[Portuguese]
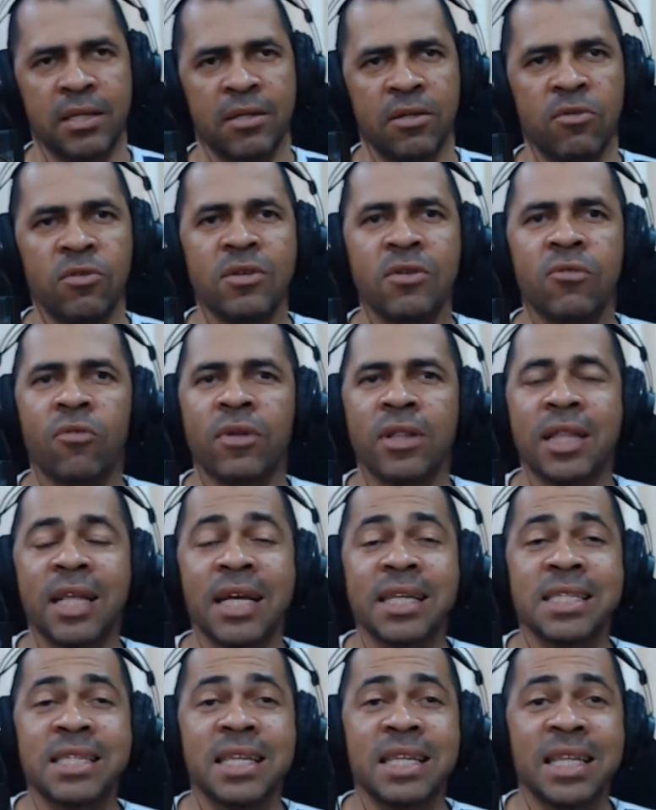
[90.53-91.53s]
Não
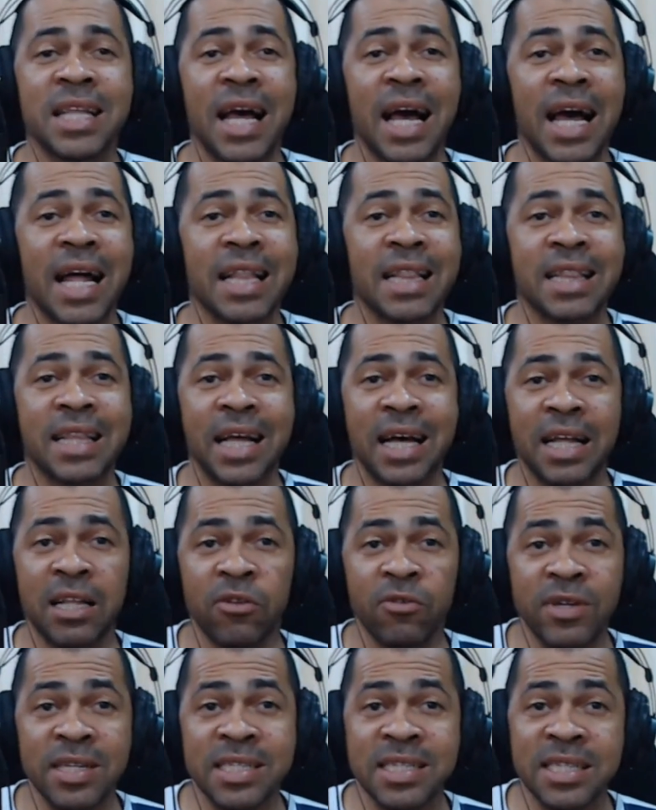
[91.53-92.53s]
acontece nada,
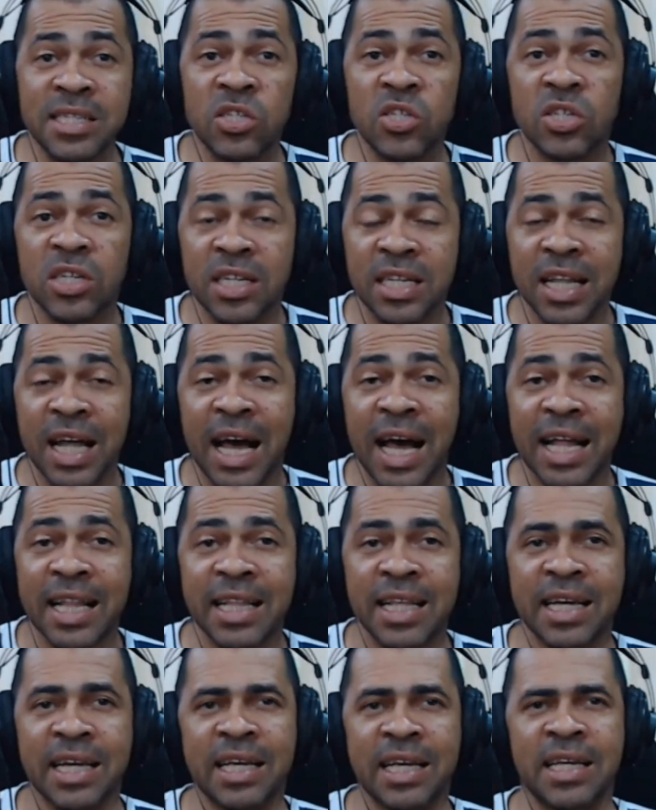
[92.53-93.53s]
não existe
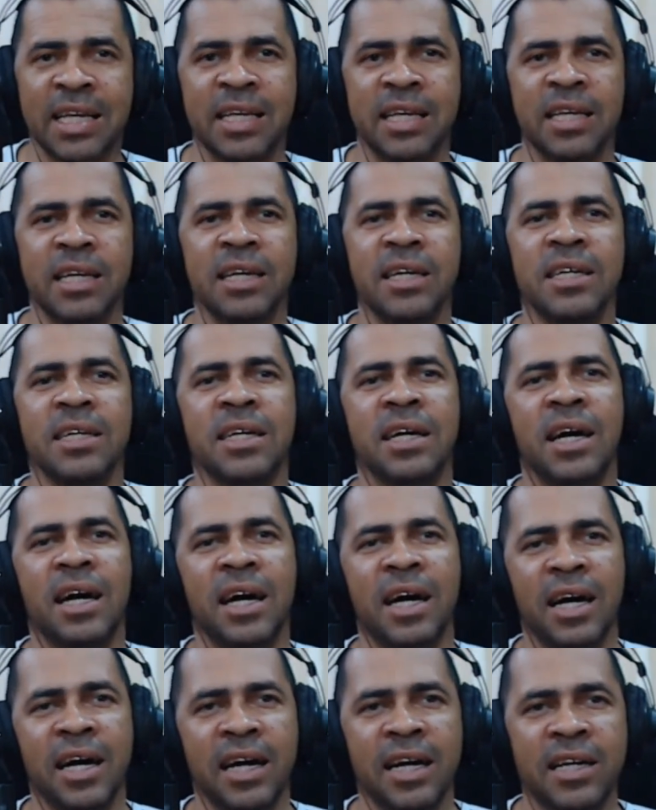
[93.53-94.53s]
nada aqui
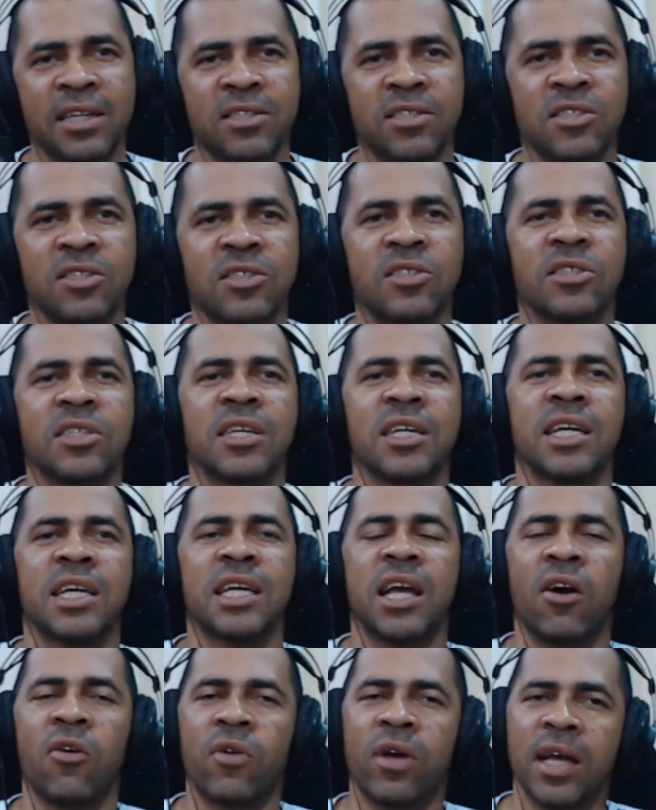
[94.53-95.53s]
antes
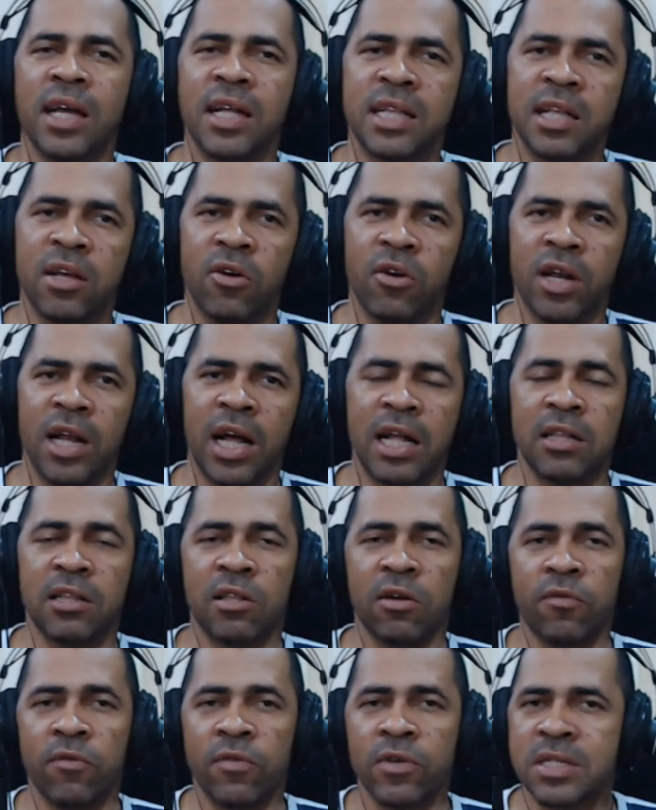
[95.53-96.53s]
que alguém tenha orado.
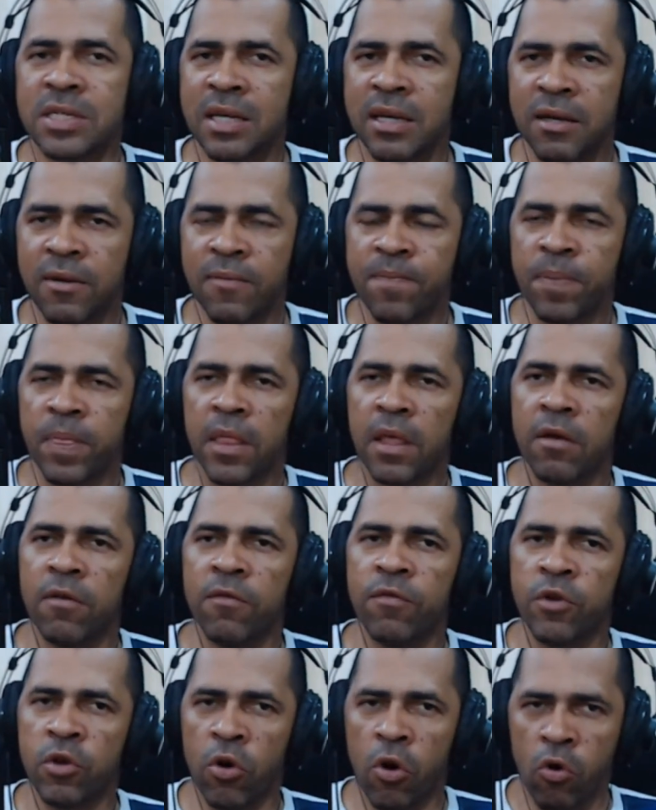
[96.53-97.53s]
Então você
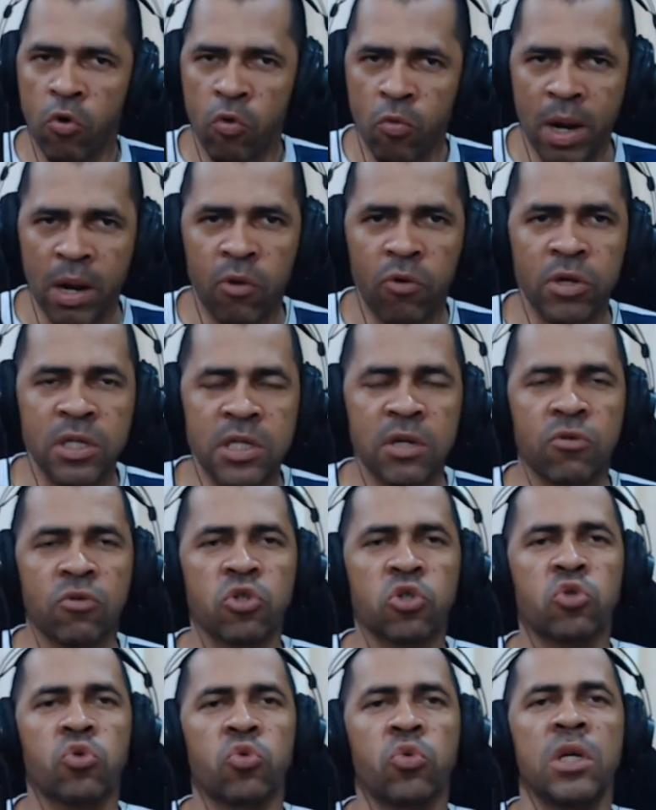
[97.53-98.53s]
viu alguma coisa
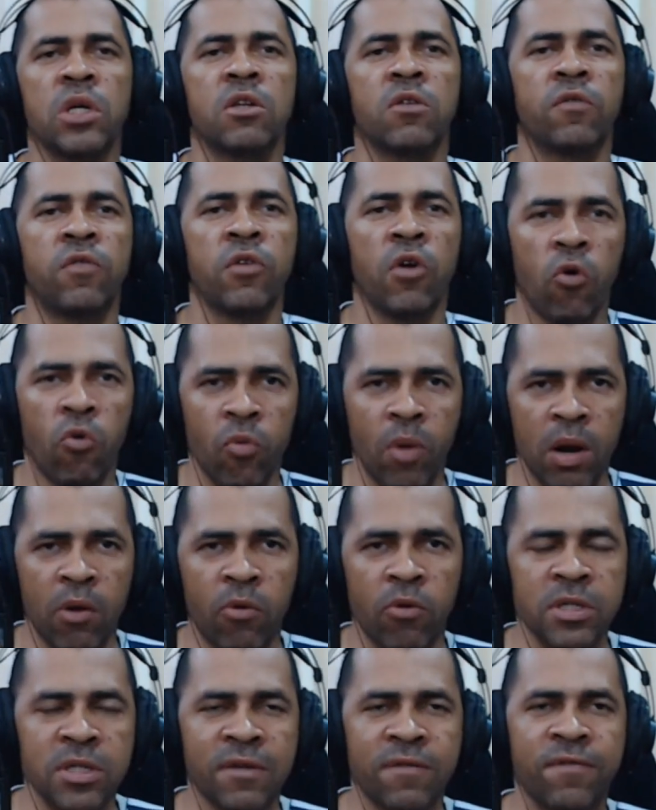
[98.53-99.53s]
construída, viu alguma
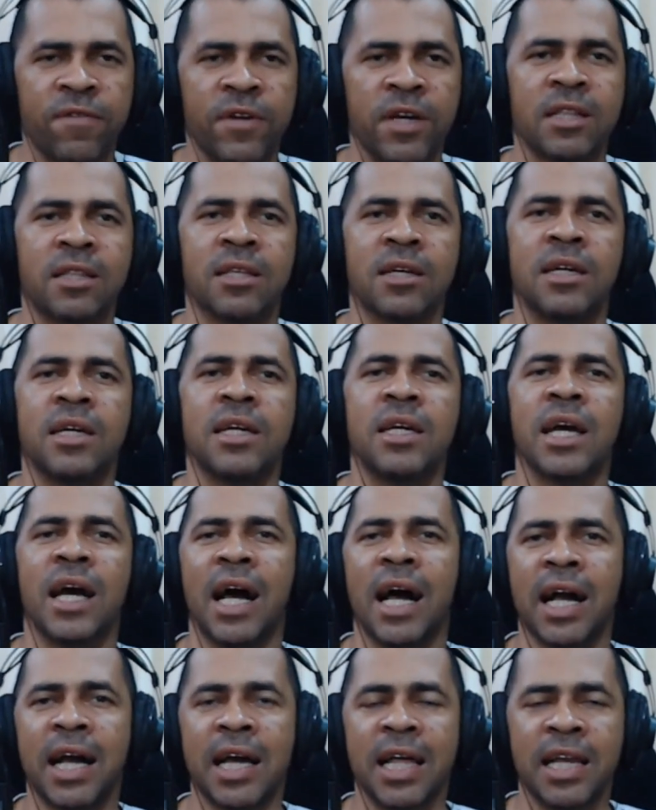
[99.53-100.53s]
coisa feita,
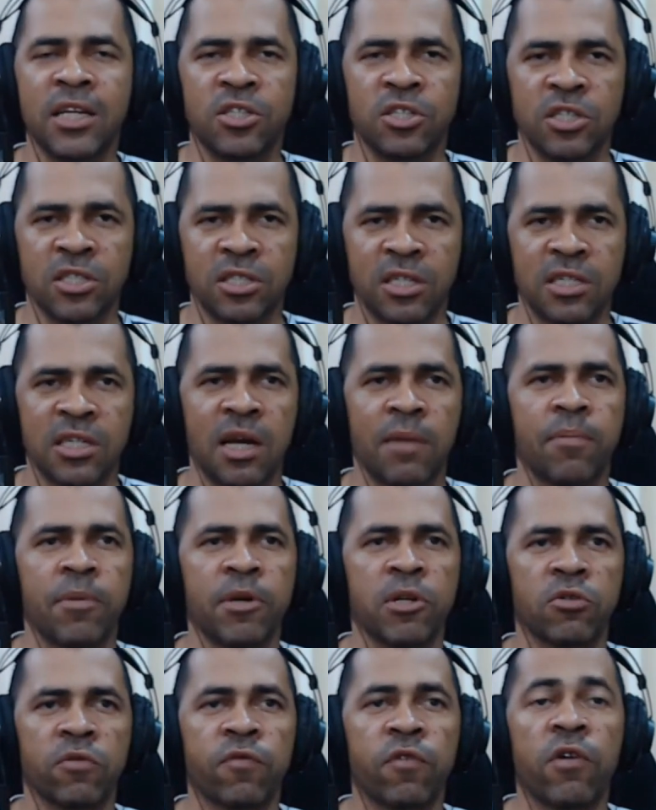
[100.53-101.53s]
acredita. De
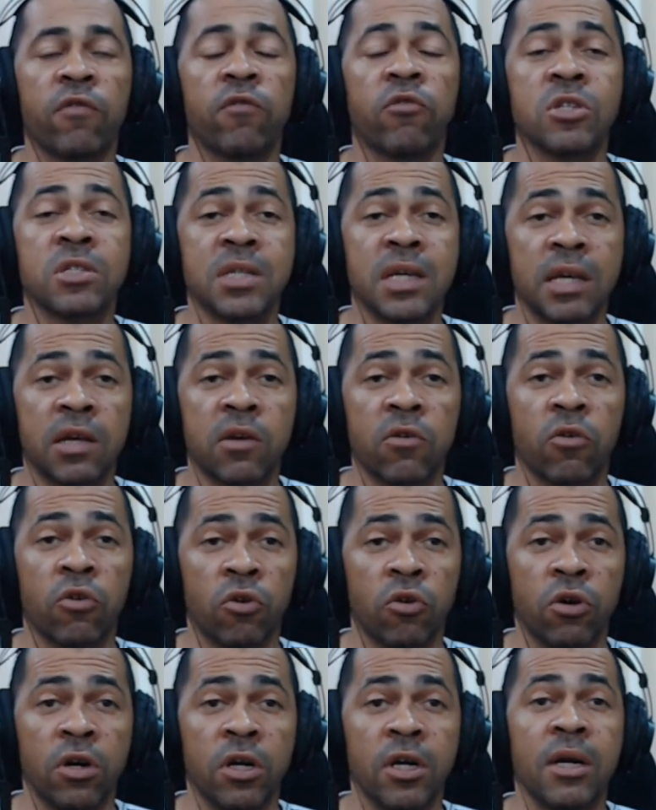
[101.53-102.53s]
repente não foi você que
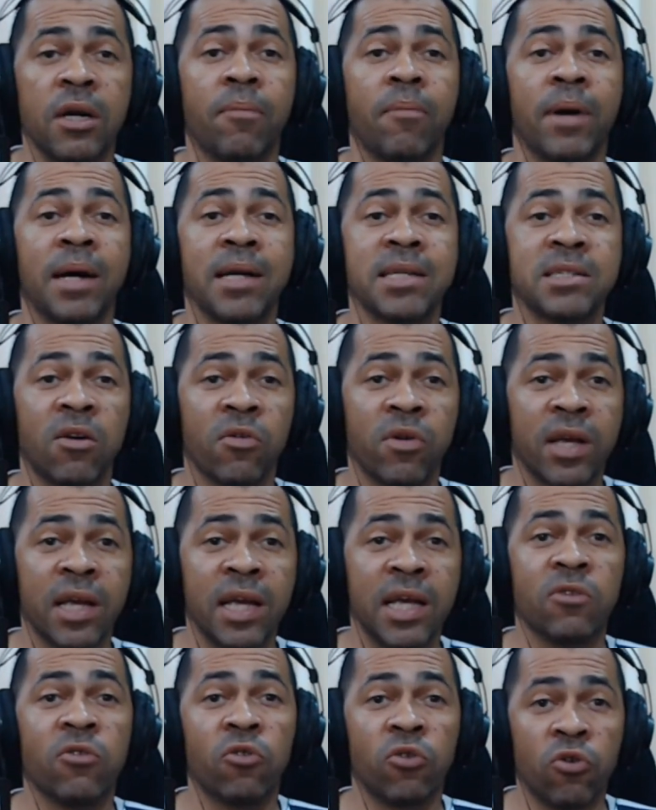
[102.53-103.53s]
orou, mas
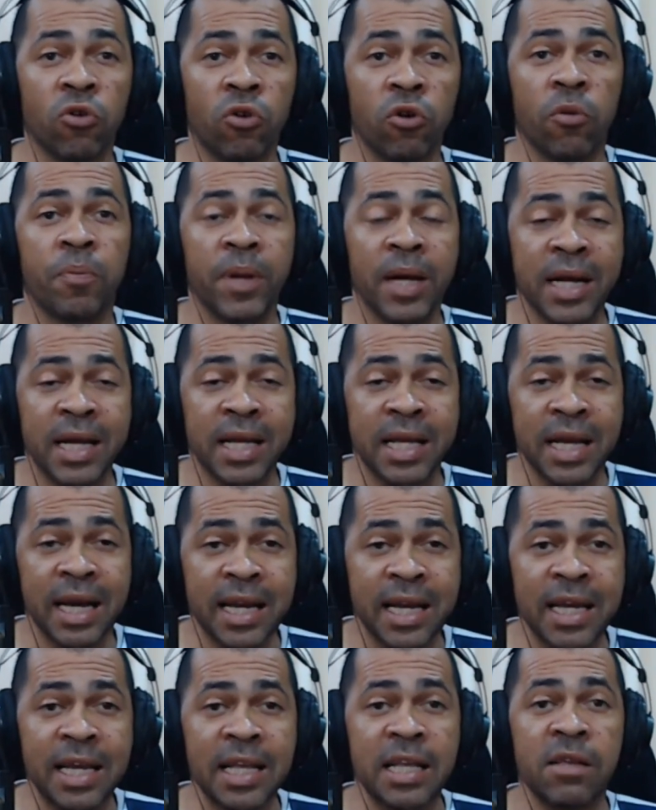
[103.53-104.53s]
alguém orou para que
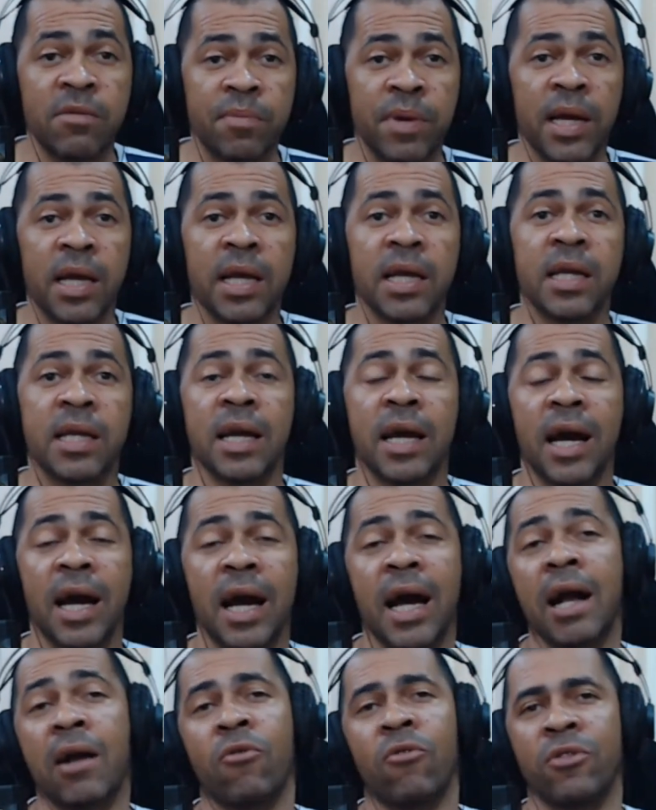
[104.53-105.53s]
aquele bem
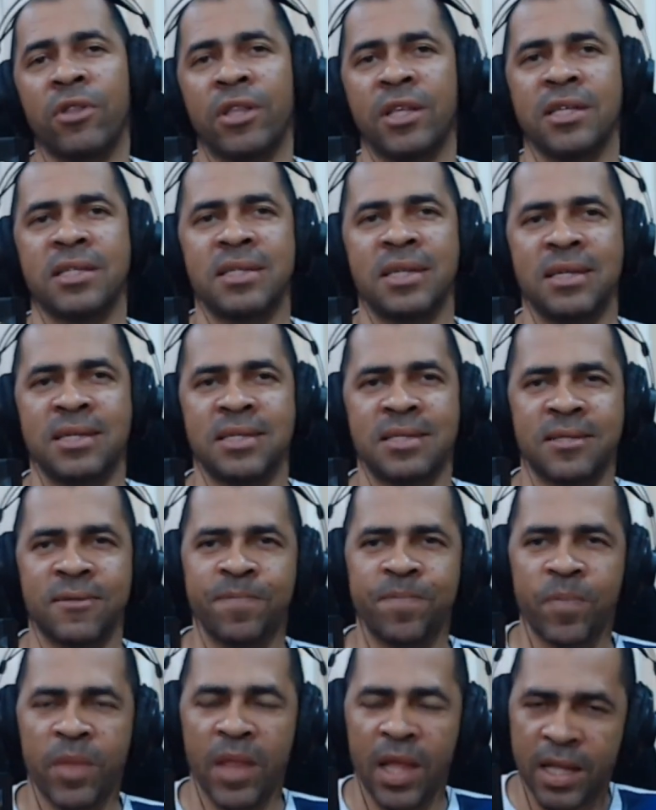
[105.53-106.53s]
acontecesse.
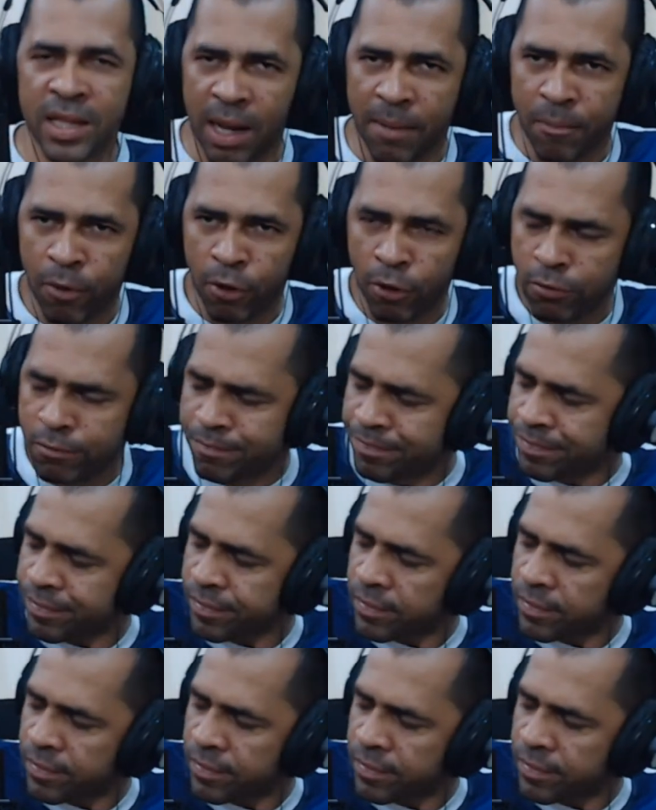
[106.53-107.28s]
Tá bom?